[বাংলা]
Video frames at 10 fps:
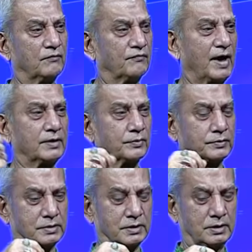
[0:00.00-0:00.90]
ফাইট
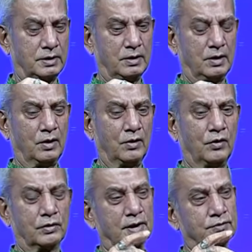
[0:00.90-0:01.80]
হচ্ছে
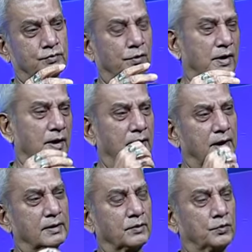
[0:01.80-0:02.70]
হঠাৎ সোহেল রানার
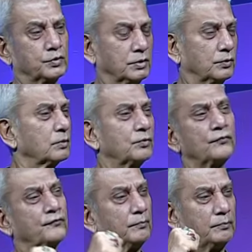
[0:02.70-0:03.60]
একটা ঘুষি ও
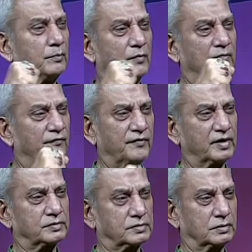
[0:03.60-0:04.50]
খুব
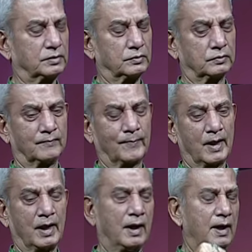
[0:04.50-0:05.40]
ফার্স্ট এই তো
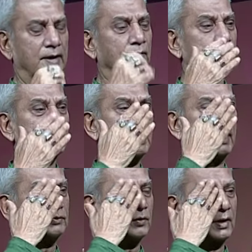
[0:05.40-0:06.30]
একটা ঘুষি
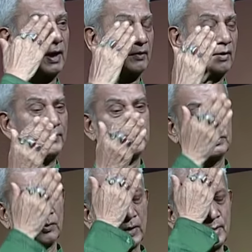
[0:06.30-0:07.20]
ডান চোখে লাগলো আমি
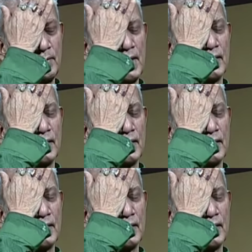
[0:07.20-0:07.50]
ধরে মা